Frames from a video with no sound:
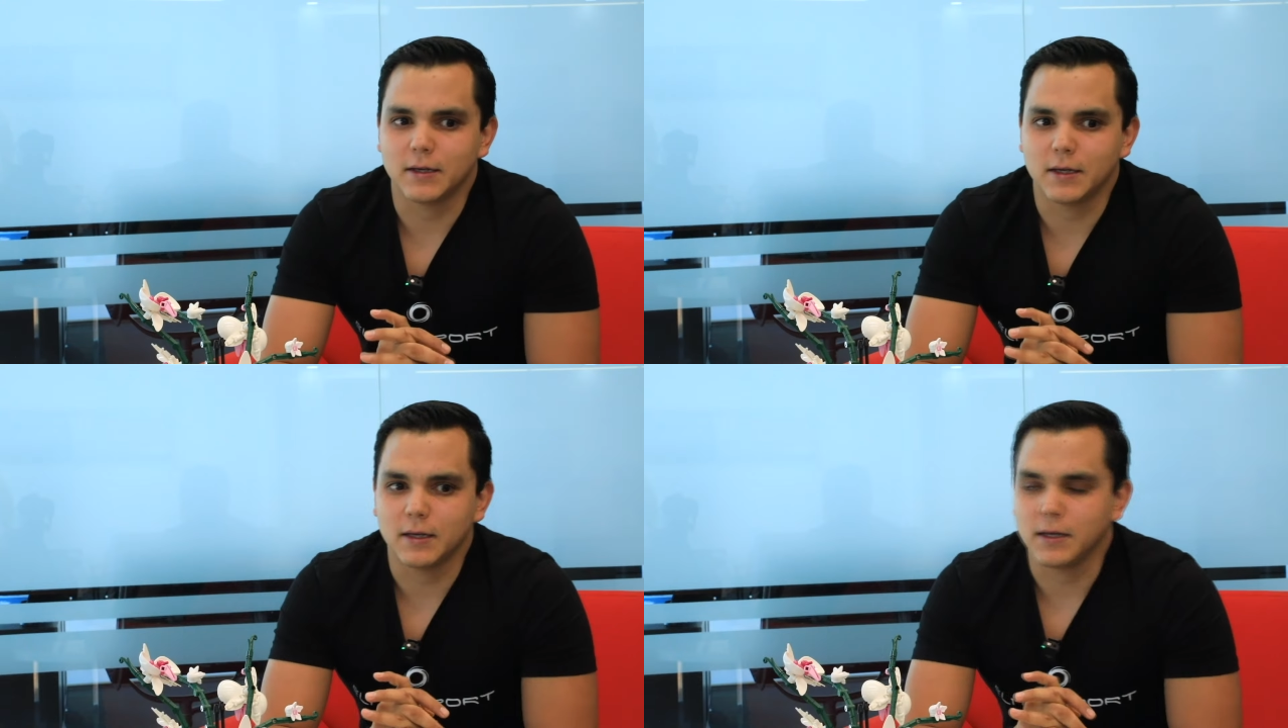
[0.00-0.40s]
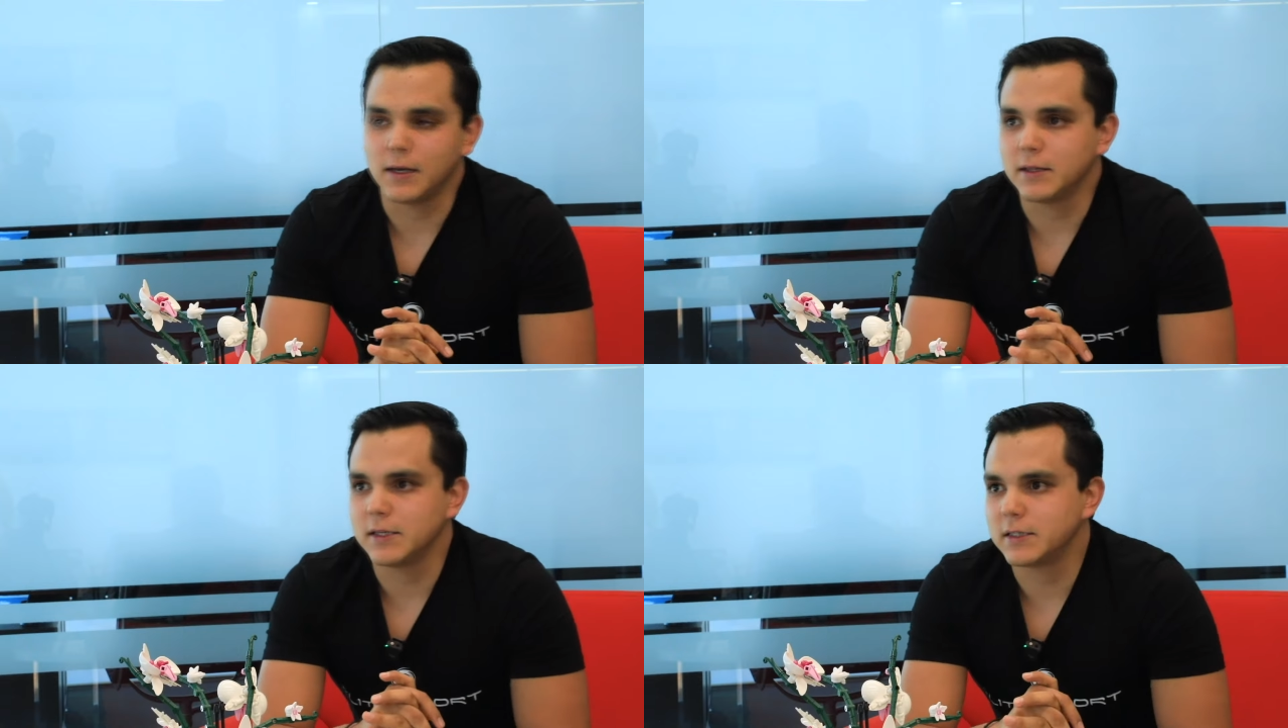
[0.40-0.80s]
y
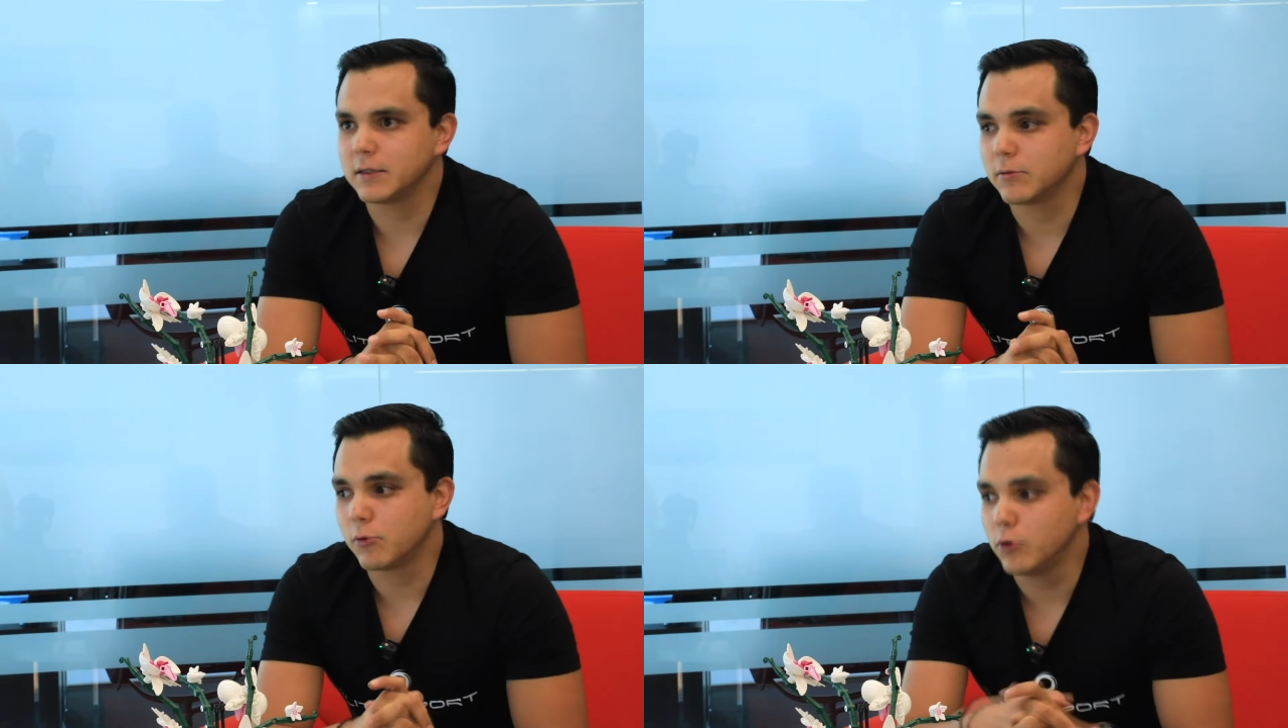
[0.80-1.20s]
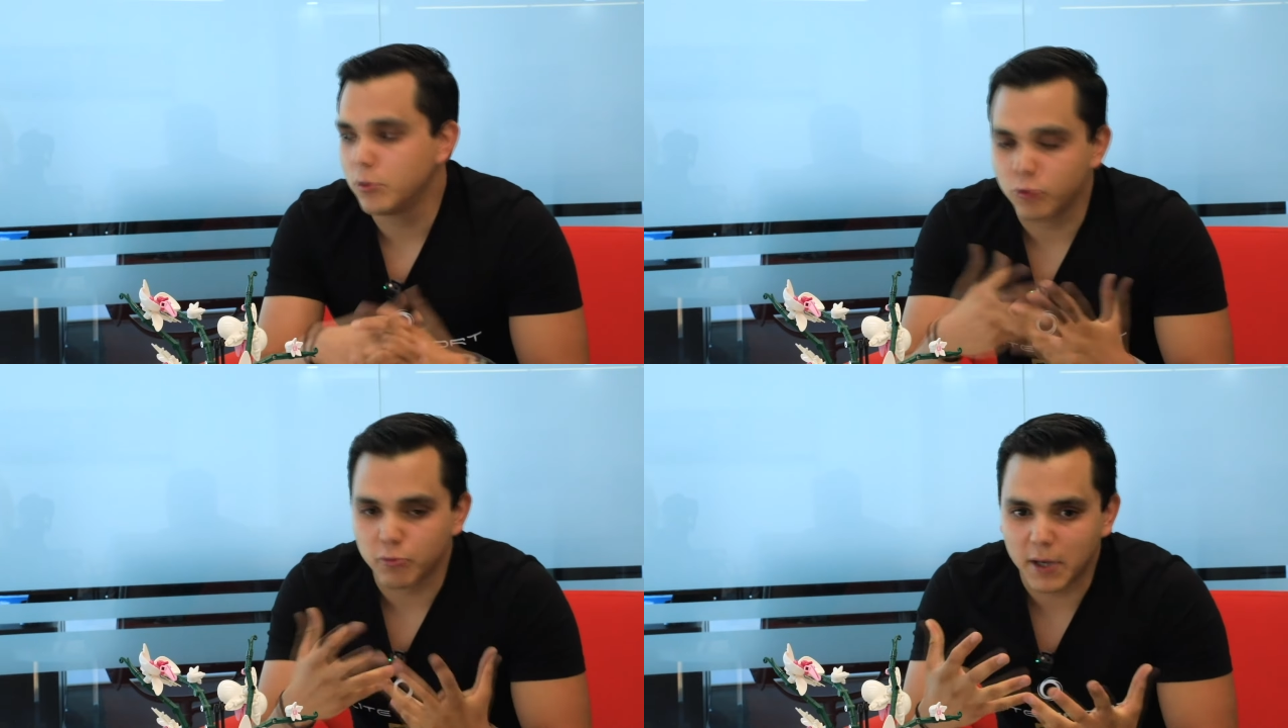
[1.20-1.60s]
le dicen,
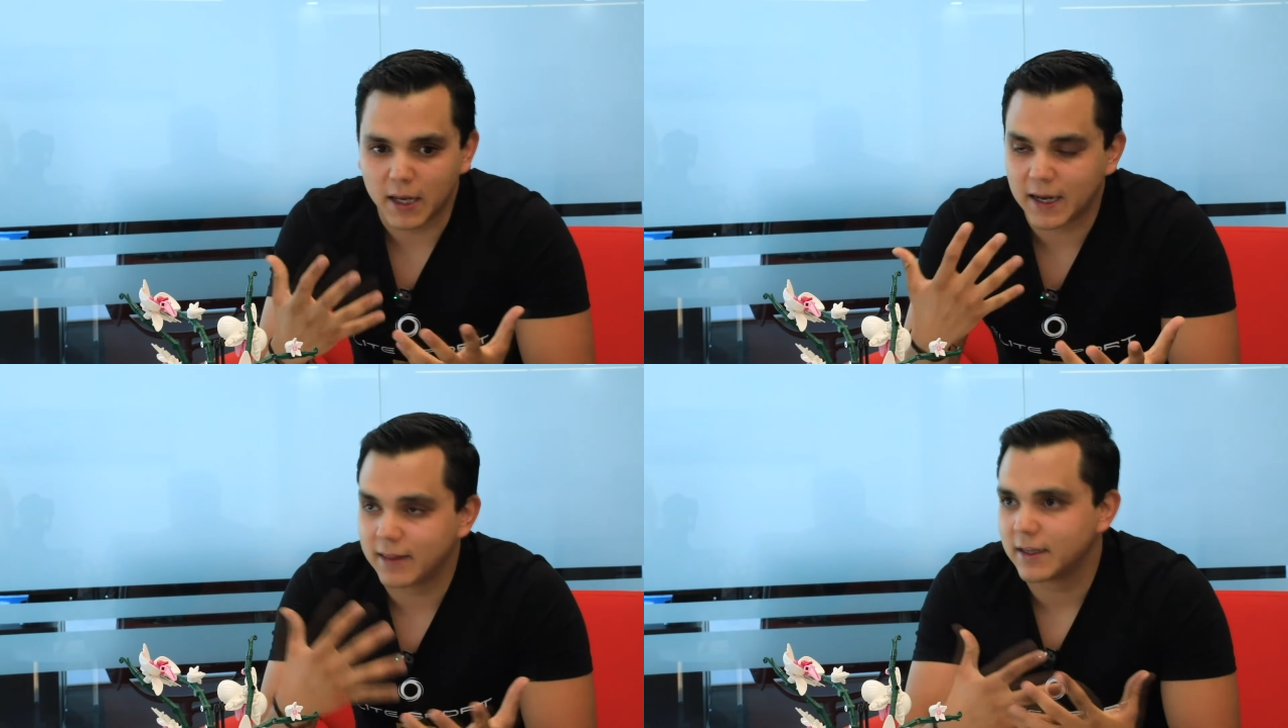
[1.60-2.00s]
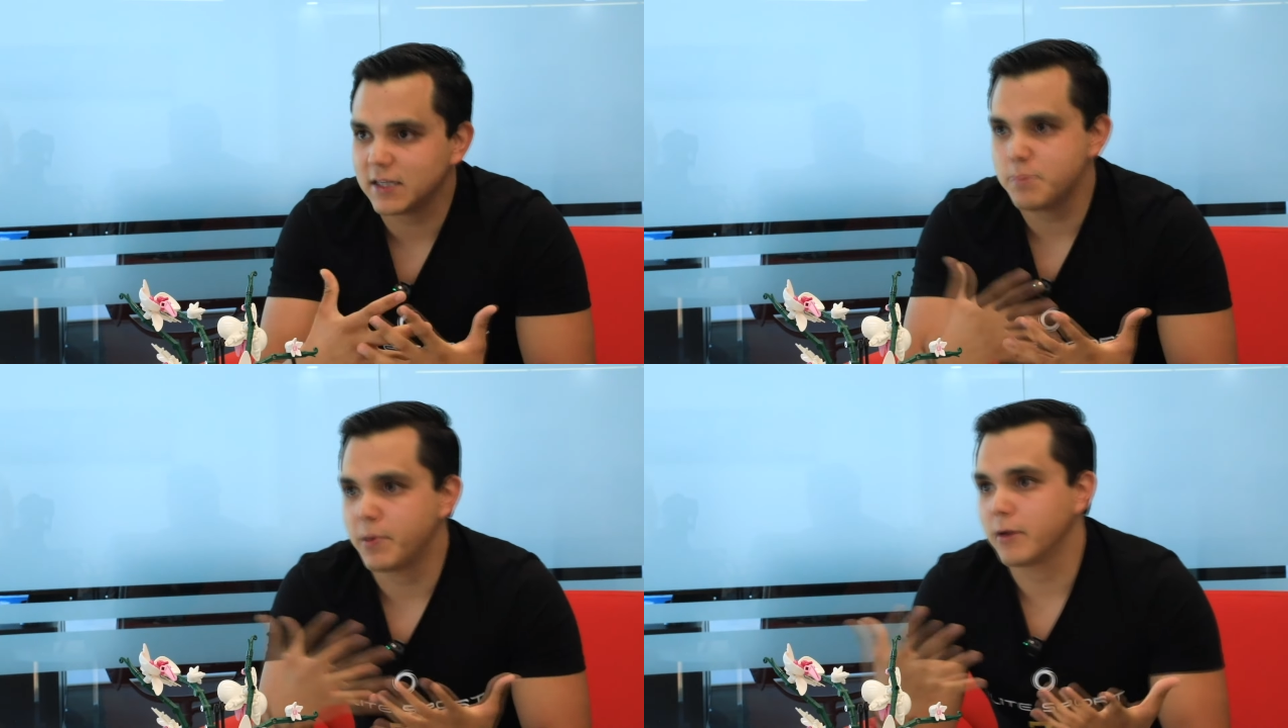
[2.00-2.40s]
Julio, pues me
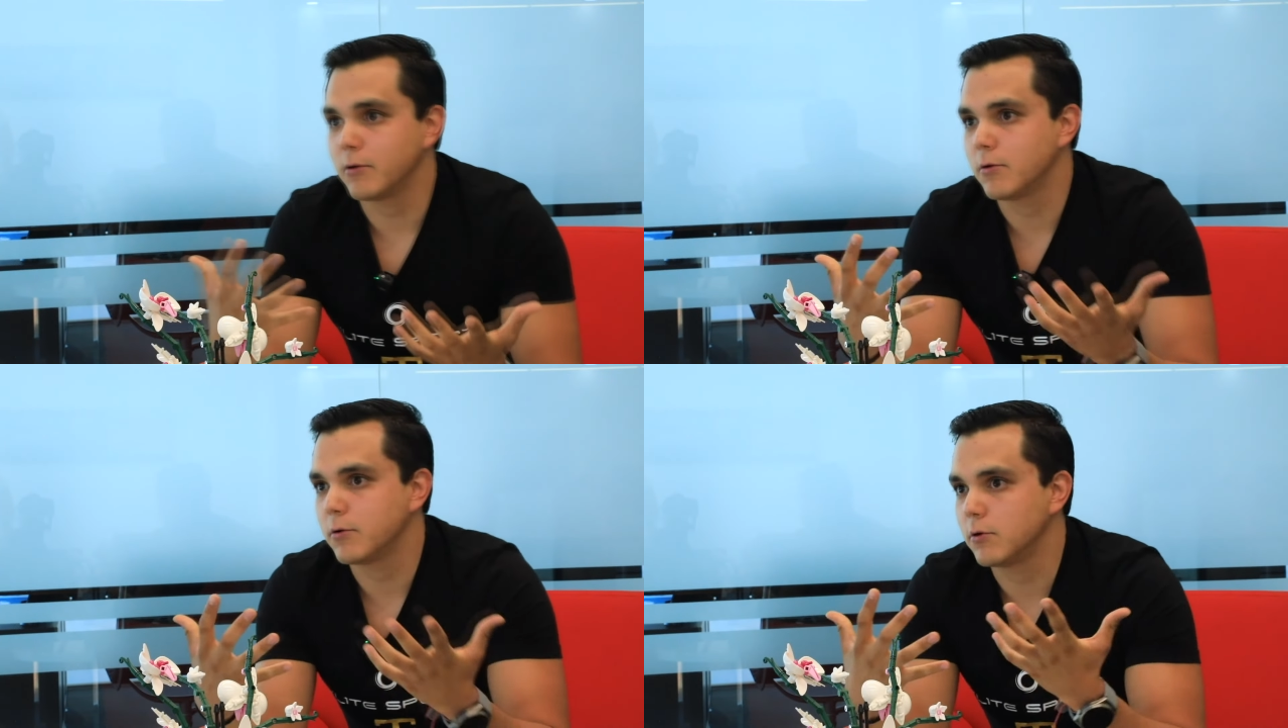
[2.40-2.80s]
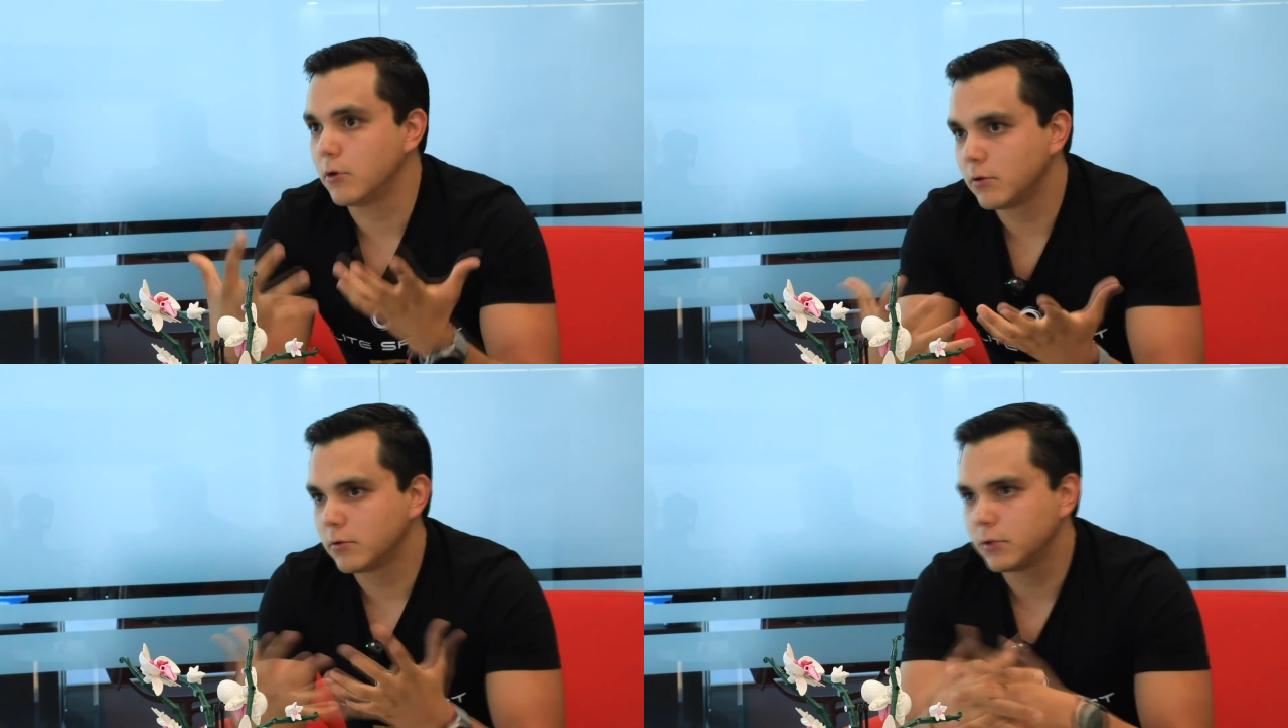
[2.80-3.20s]
encantas, pero
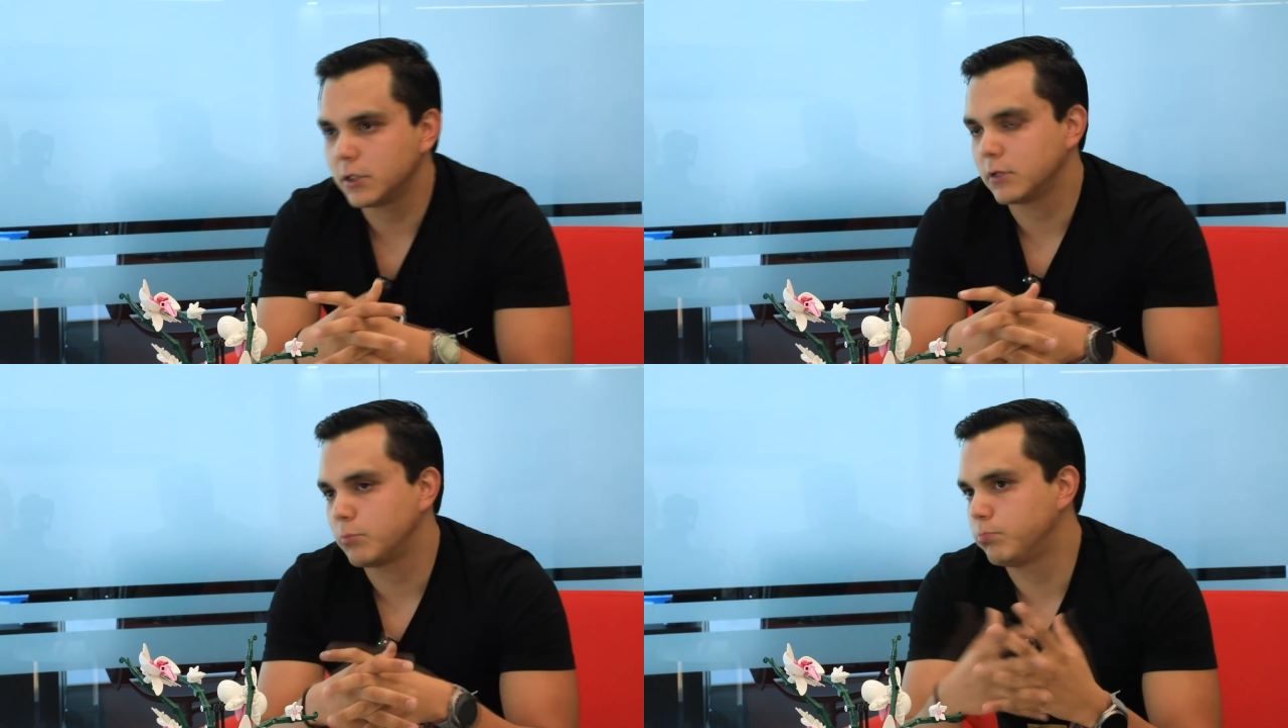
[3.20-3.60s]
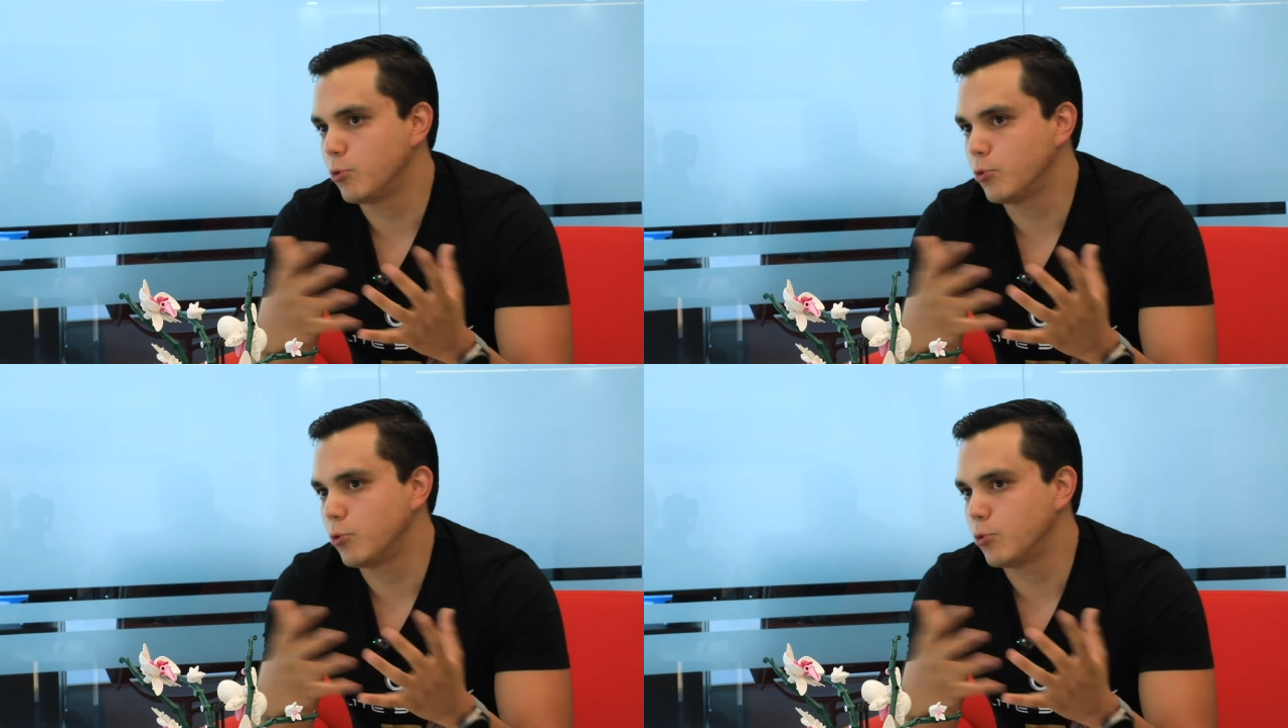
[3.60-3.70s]
no, eh,